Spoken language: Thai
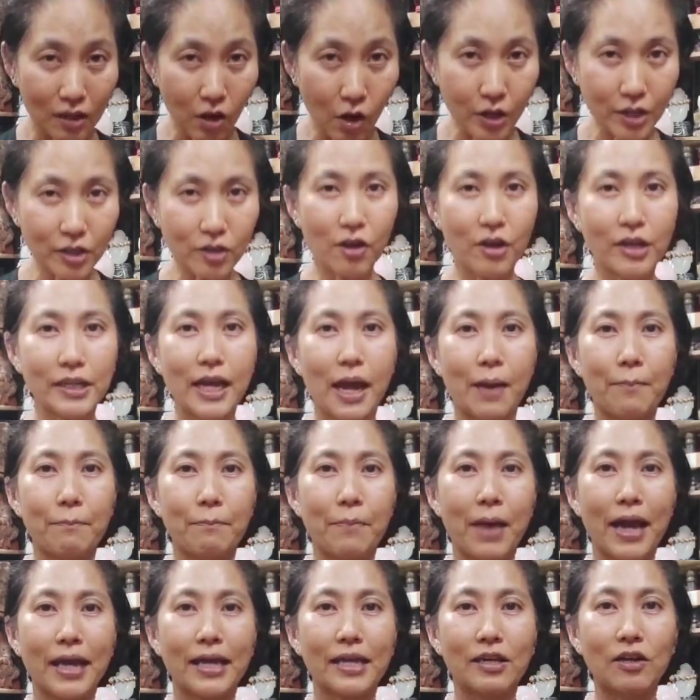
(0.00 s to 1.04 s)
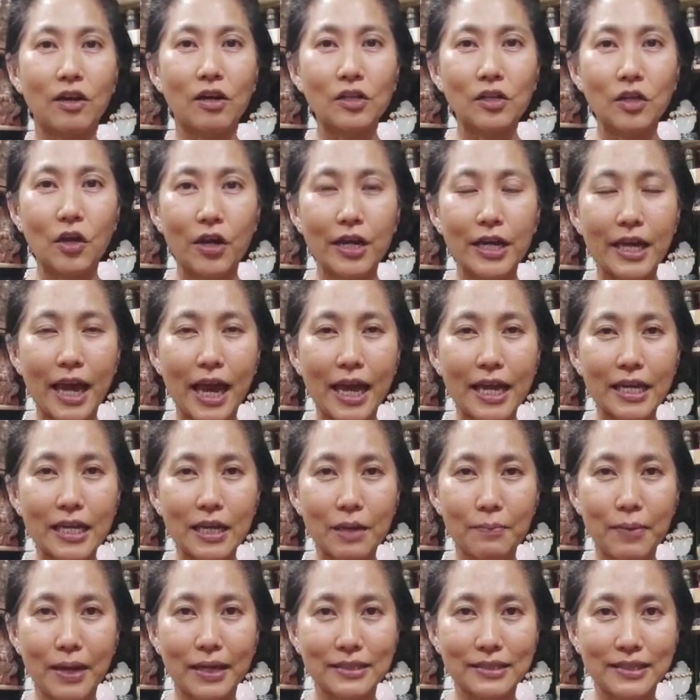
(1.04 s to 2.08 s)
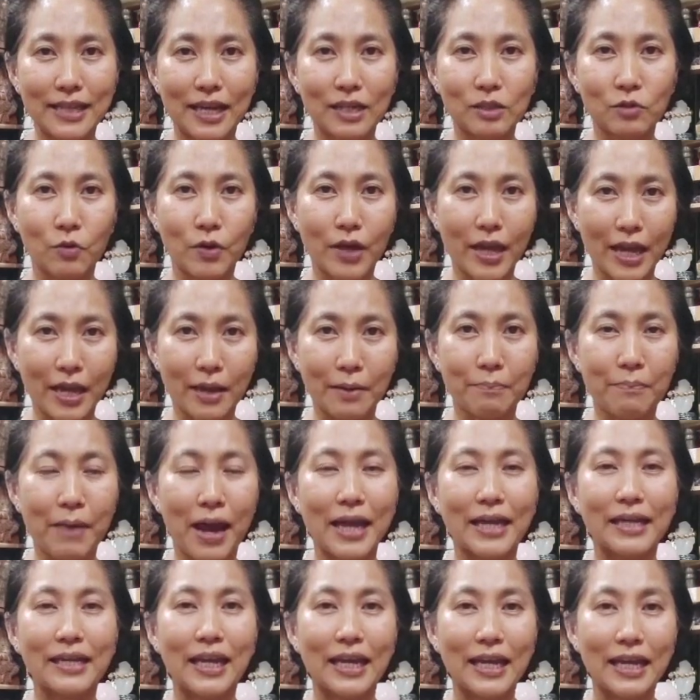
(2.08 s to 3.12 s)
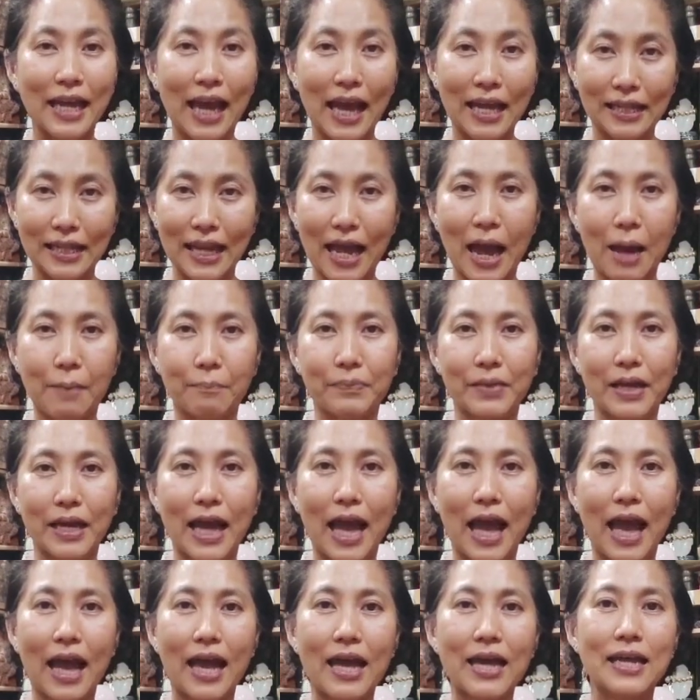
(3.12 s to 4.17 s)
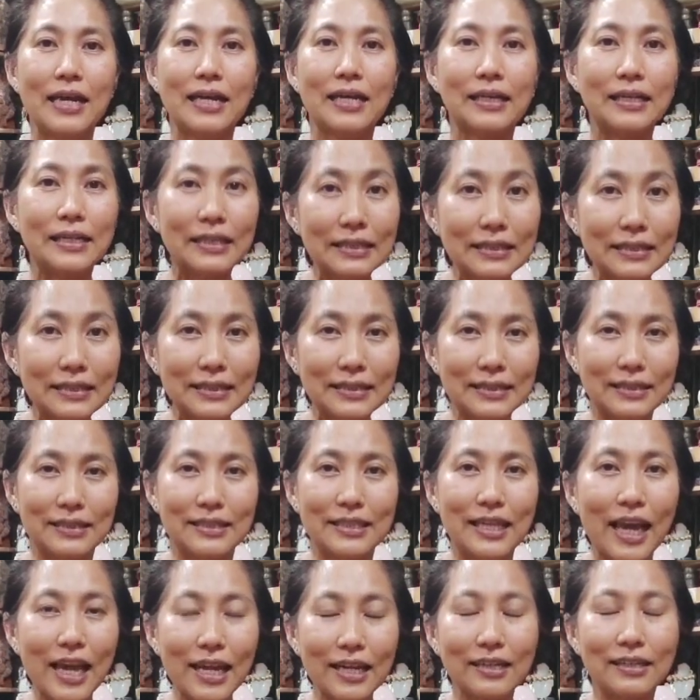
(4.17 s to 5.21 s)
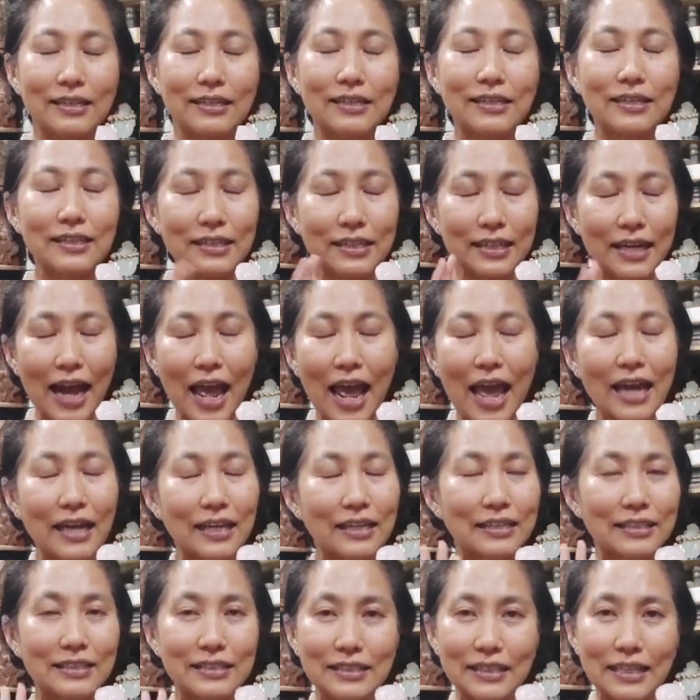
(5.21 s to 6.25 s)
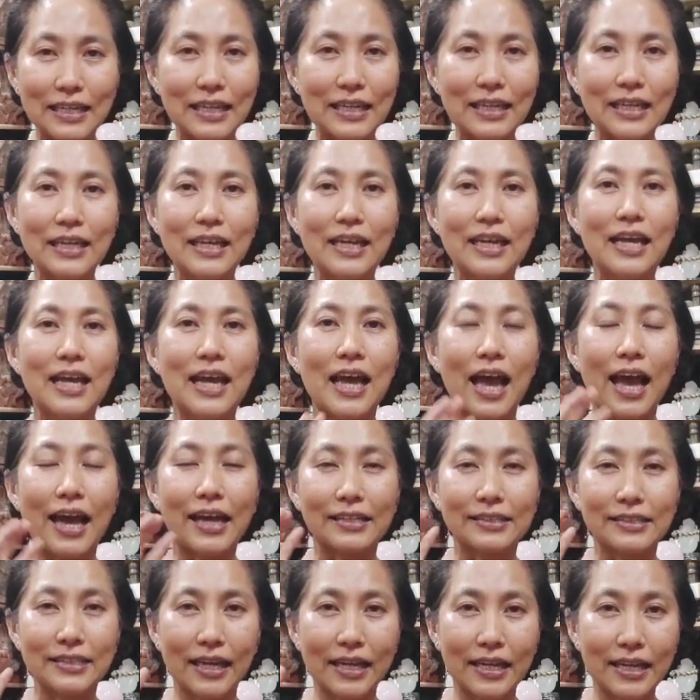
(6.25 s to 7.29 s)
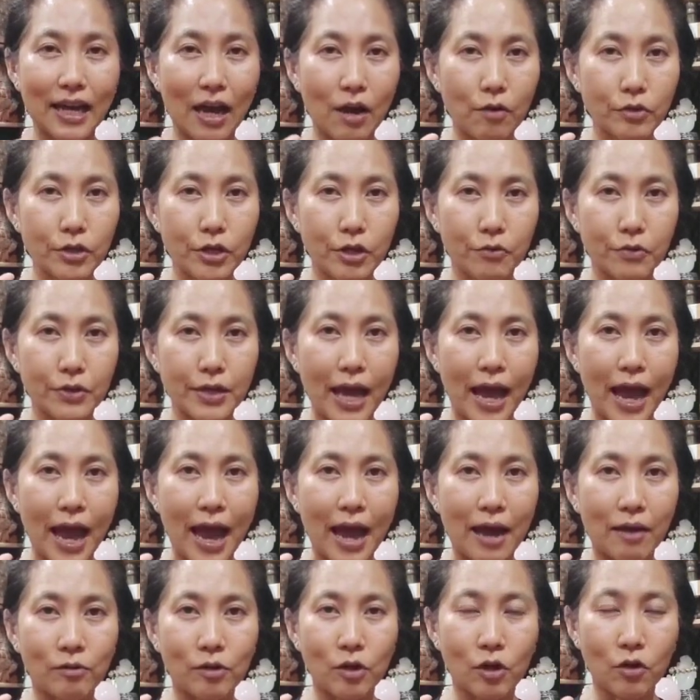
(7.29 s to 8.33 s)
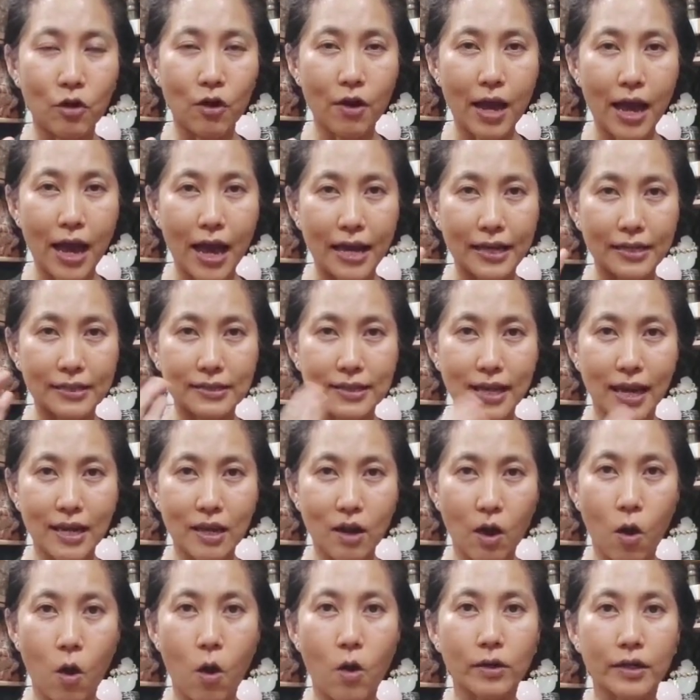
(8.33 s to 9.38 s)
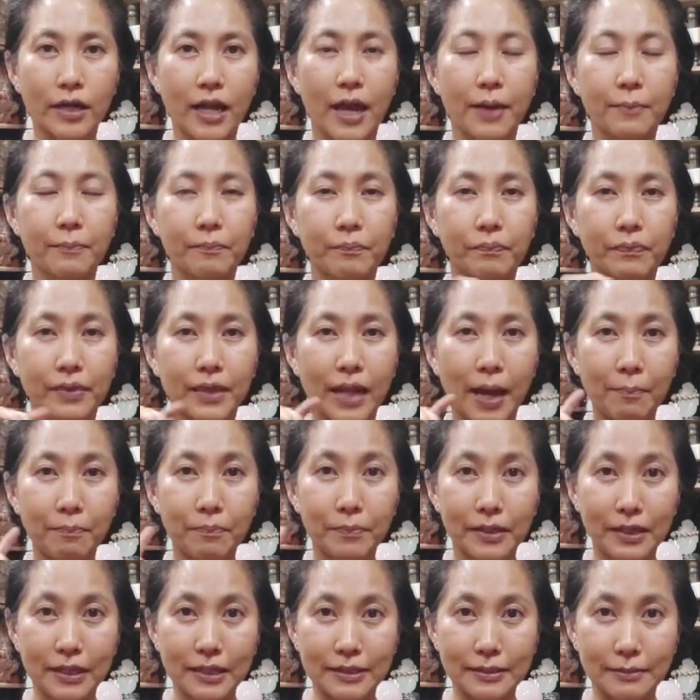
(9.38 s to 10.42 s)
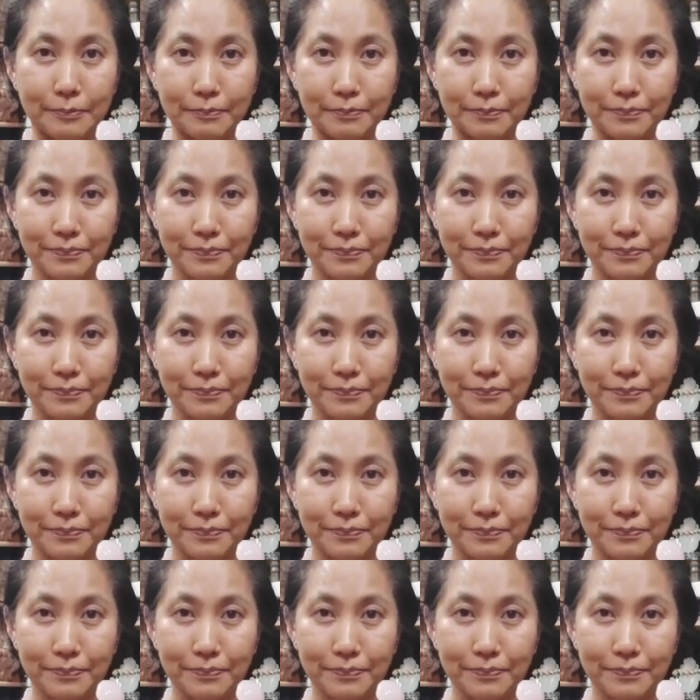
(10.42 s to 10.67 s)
ค่อย ๆทำไป ค่อย ๆ ให้กำลังใจตัวเองไปในการทำนะคะ คือเช่น คืนแรกคืนนี้หายใจเข้ายาว ๆ แล้วก็หายใจออกเนี่ยนับหนึ่ง